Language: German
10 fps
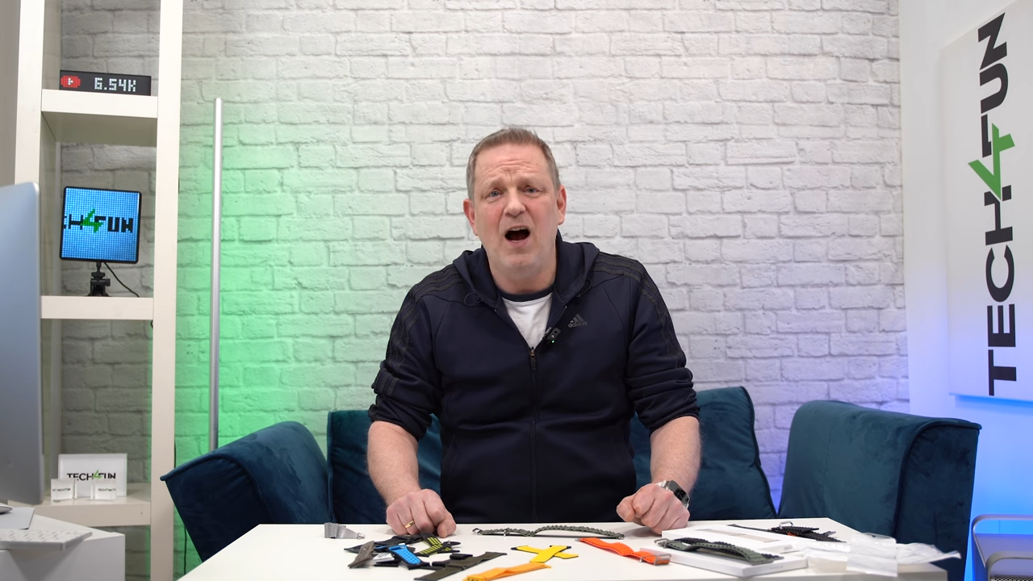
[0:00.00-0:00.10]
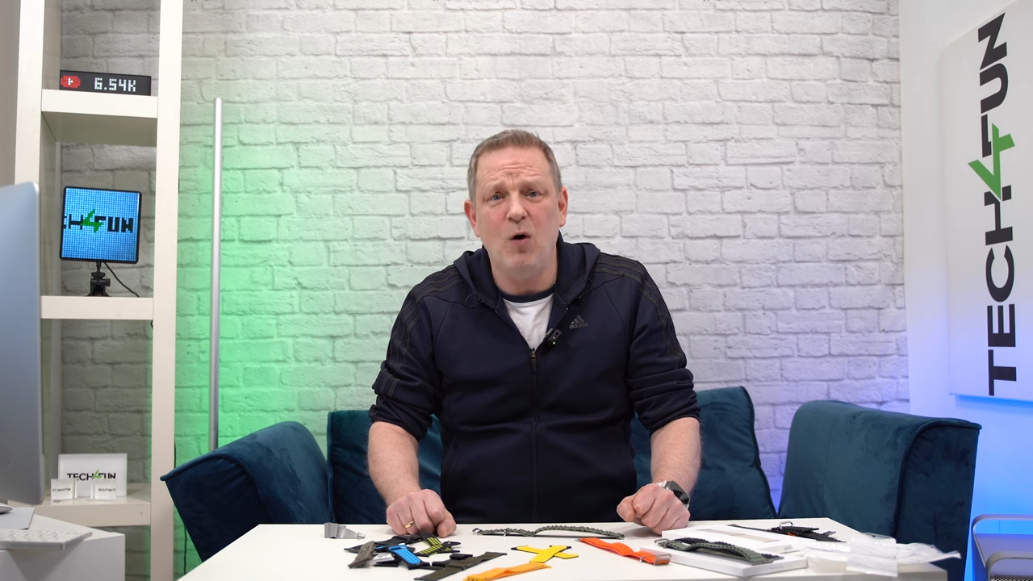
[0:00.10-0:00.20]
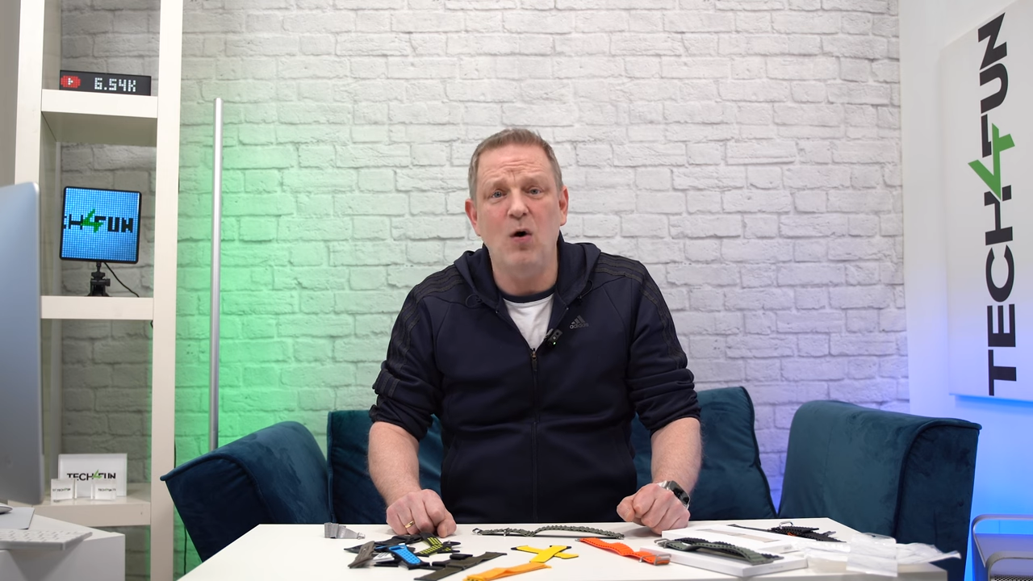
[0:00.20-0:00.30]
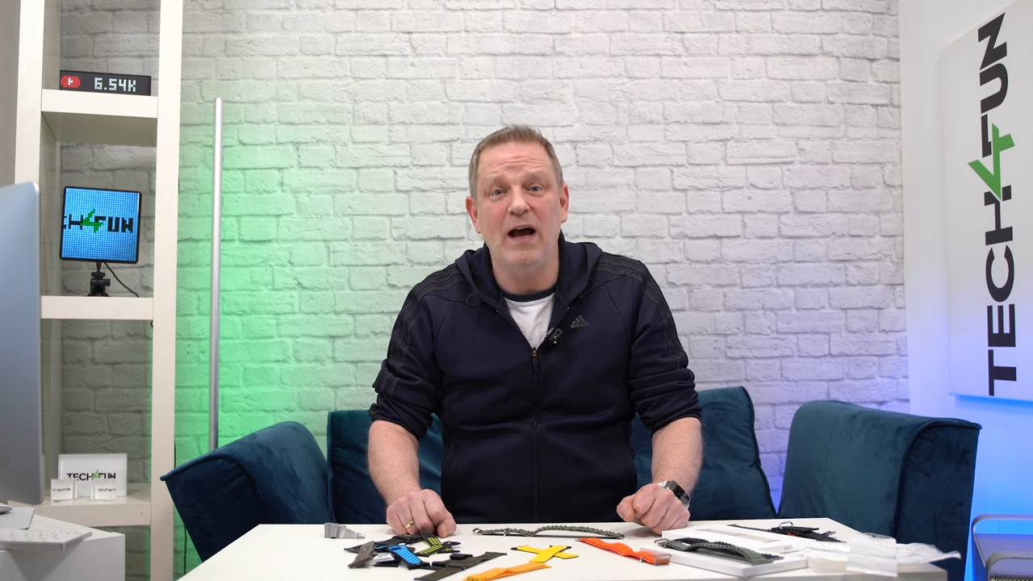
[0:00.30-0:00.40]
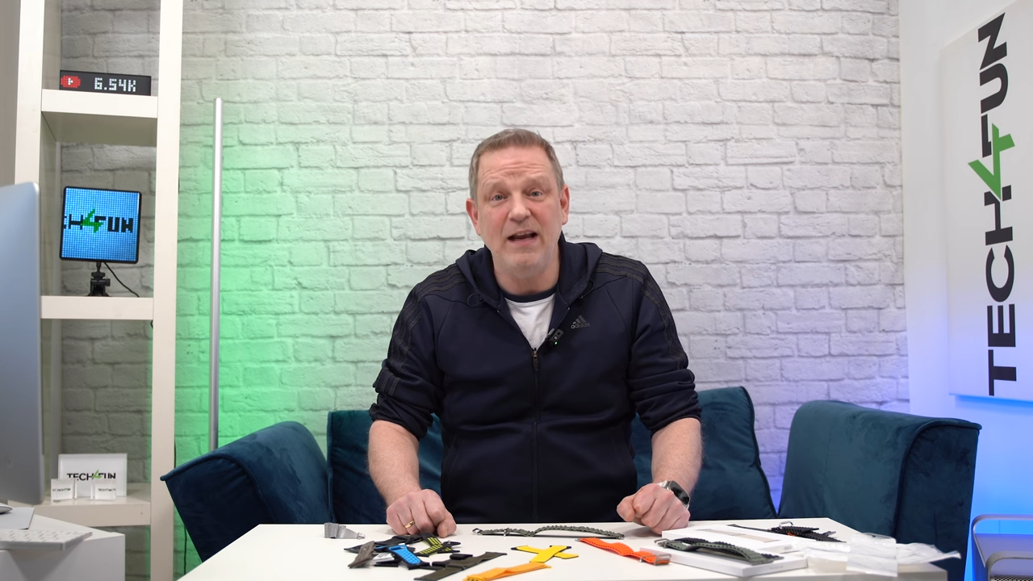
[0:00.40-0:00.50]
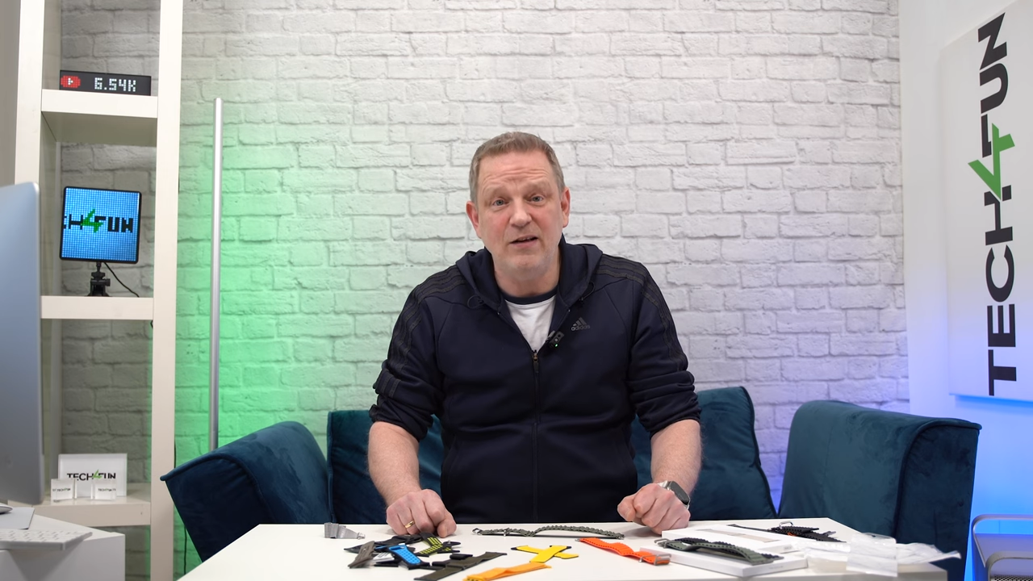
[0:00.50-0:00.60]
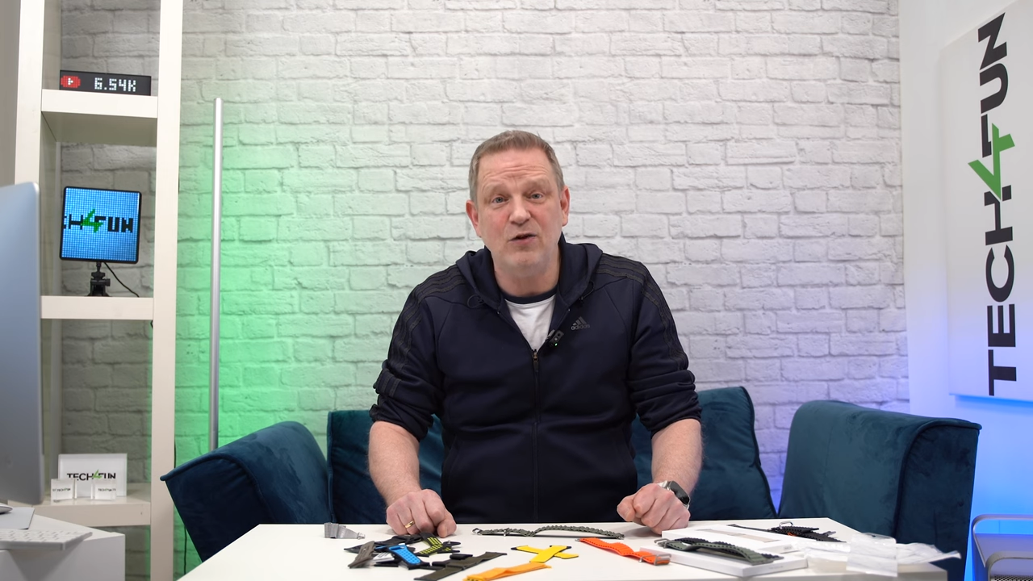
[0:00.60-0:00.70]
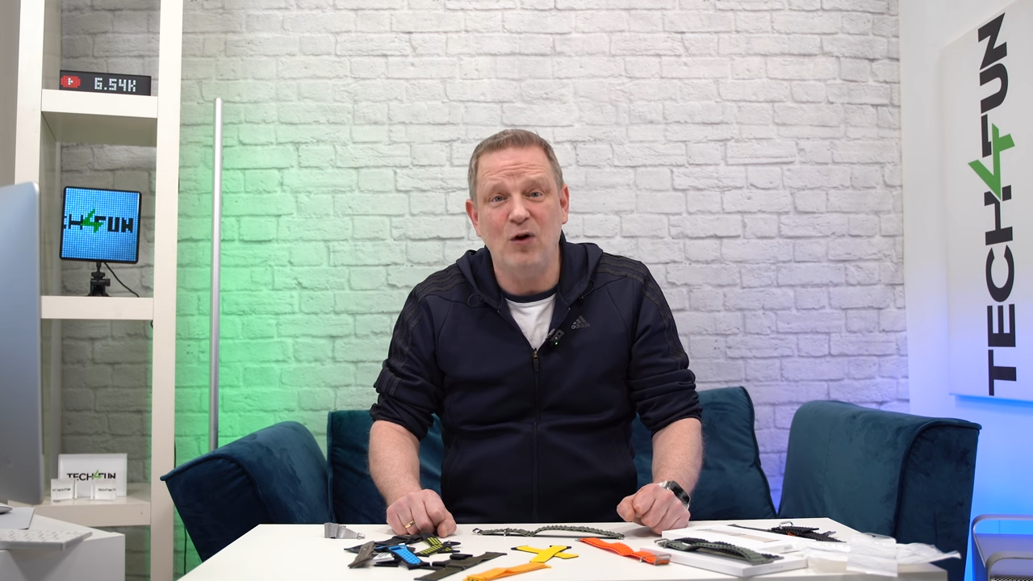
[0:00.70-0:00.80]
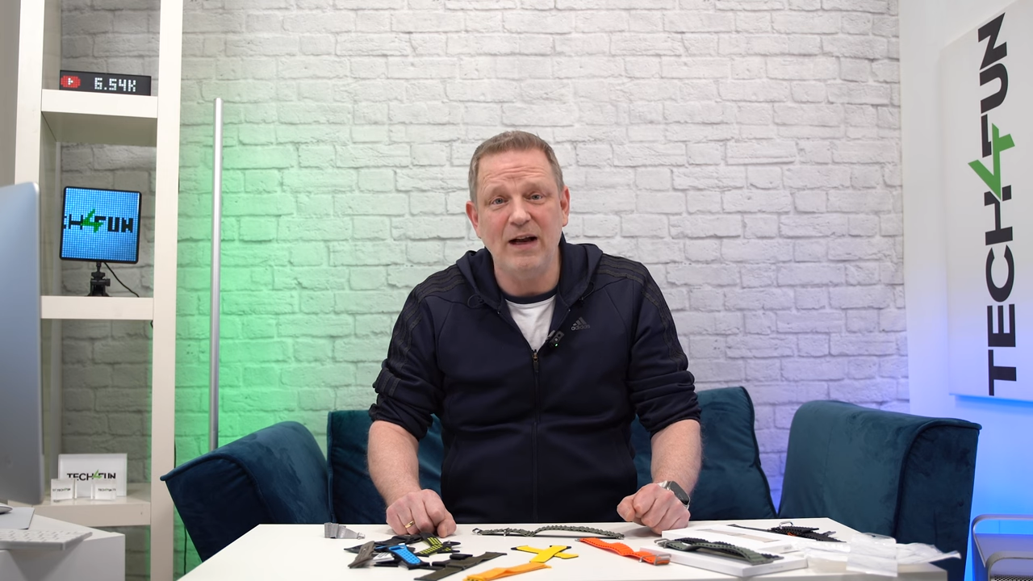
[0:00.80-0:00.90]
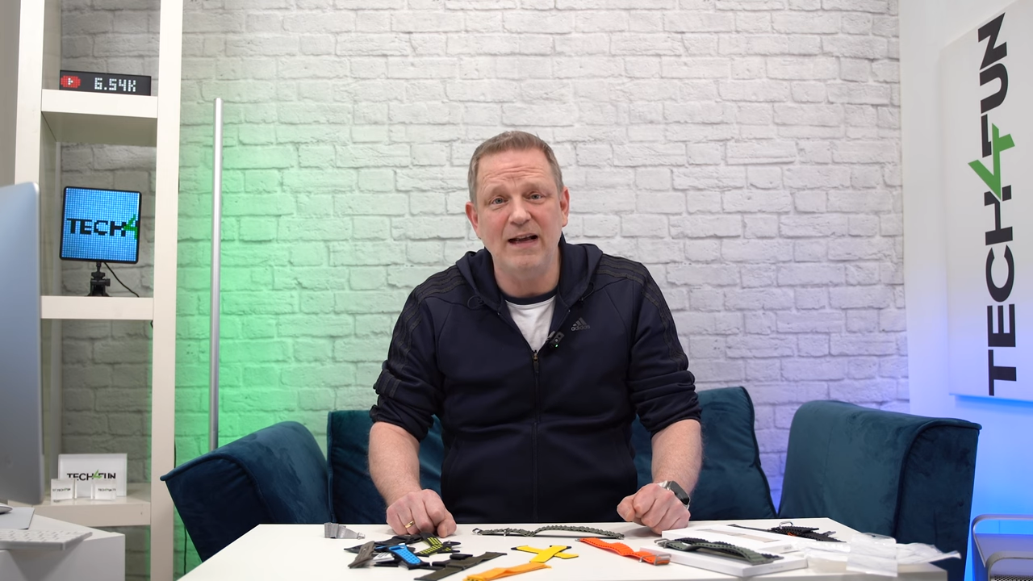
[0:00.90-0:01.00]
auch
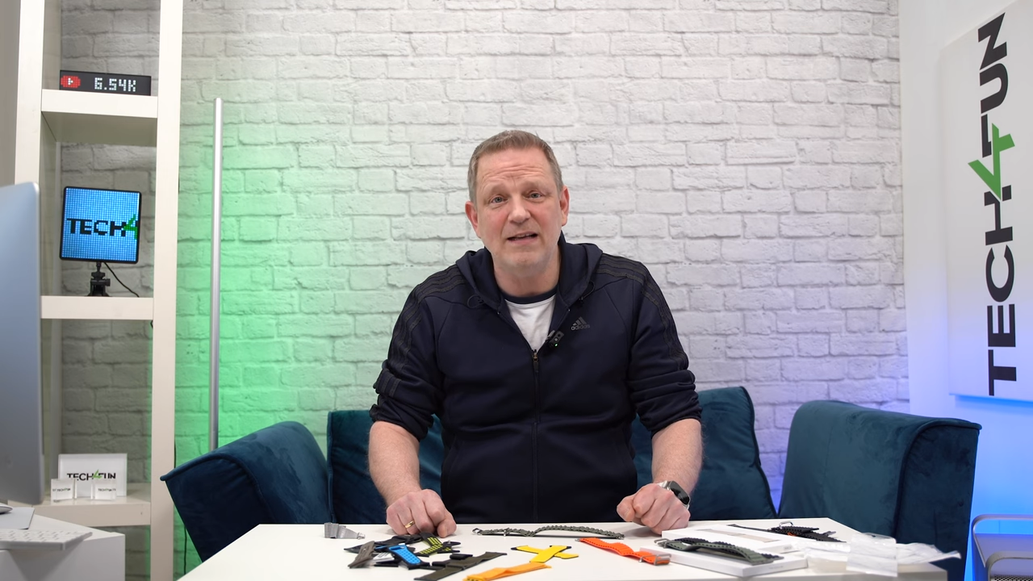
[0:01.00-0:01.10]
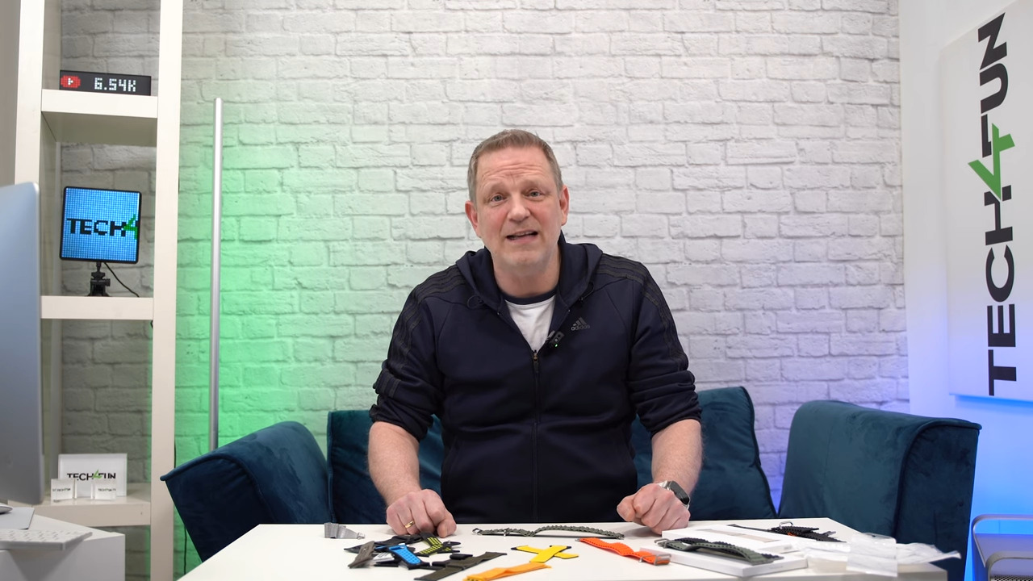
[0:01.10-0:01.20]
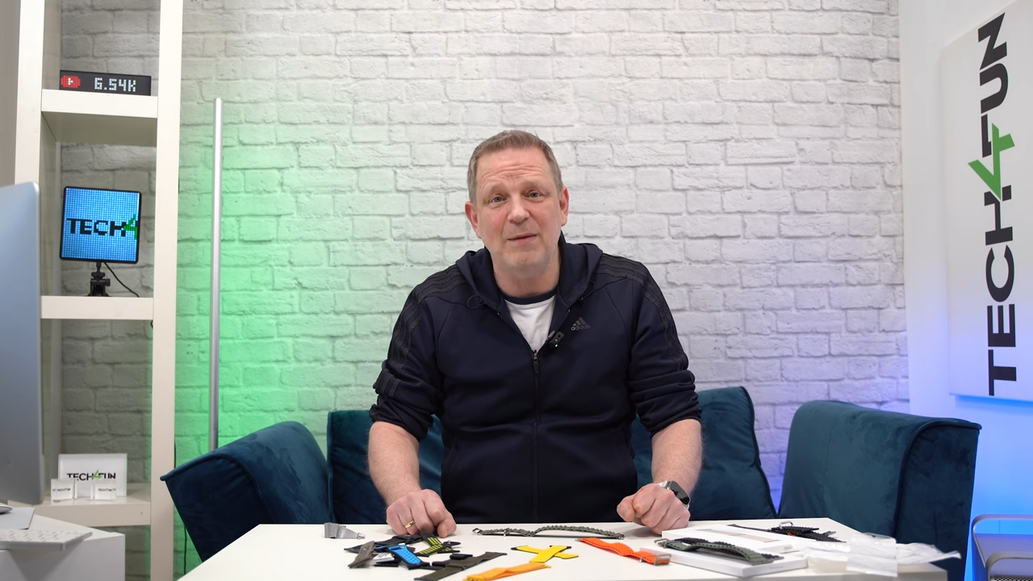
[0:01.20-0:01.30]
recht teuer ist,